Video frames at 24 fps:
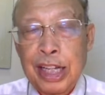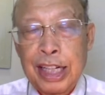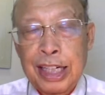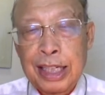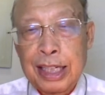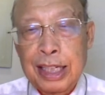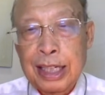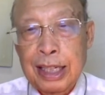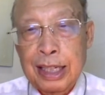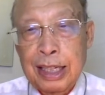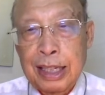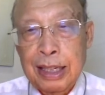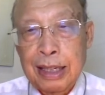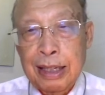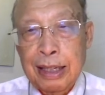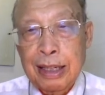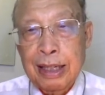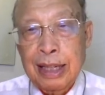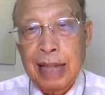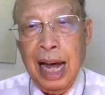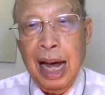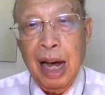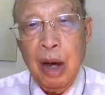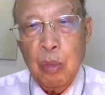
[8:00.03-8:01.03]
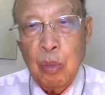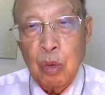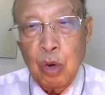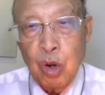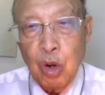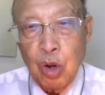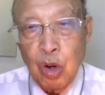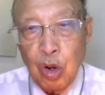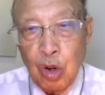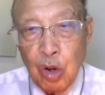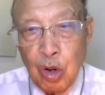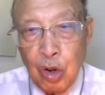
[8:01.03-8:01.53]
ตุถ้าเฮาโบ
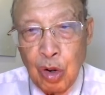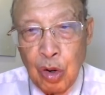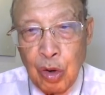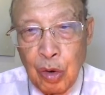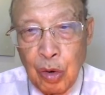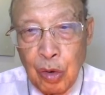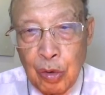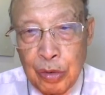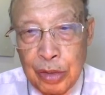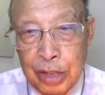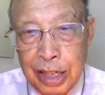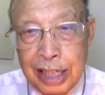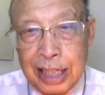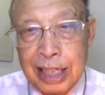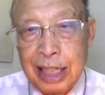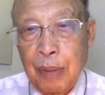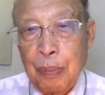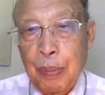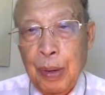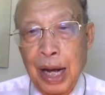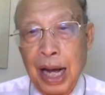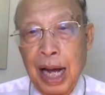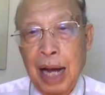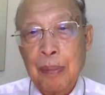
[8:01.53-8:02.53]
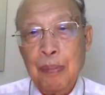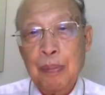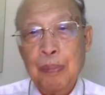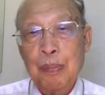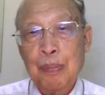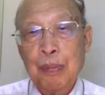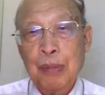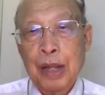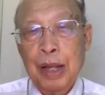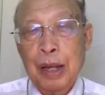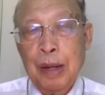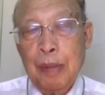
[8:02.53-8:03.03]
เดินกับพระ
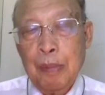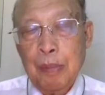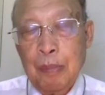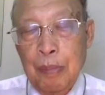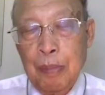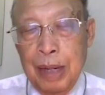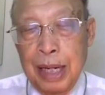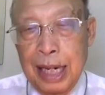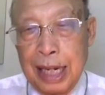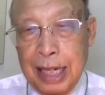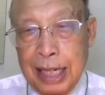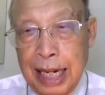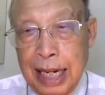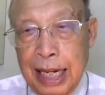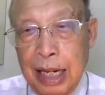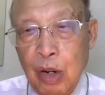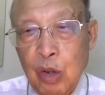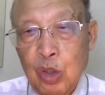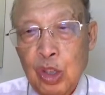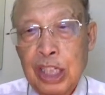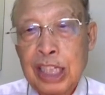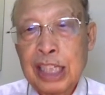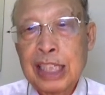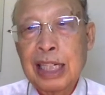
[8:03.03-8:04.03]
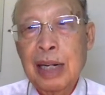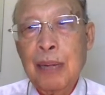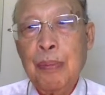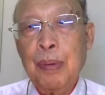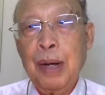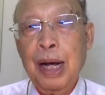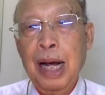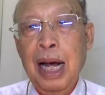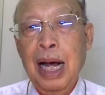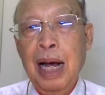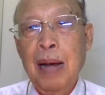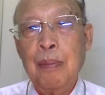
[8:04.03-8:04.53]
คำเมื่อได้เฮาเดินกับพระ
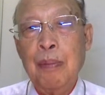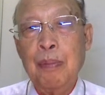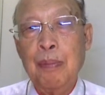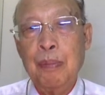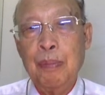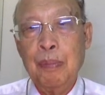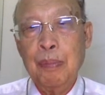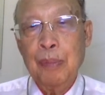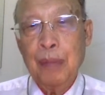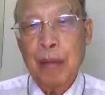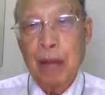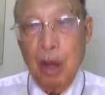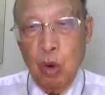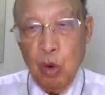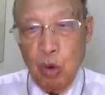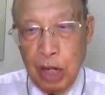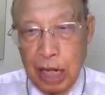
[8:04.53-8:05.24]
คำเฮา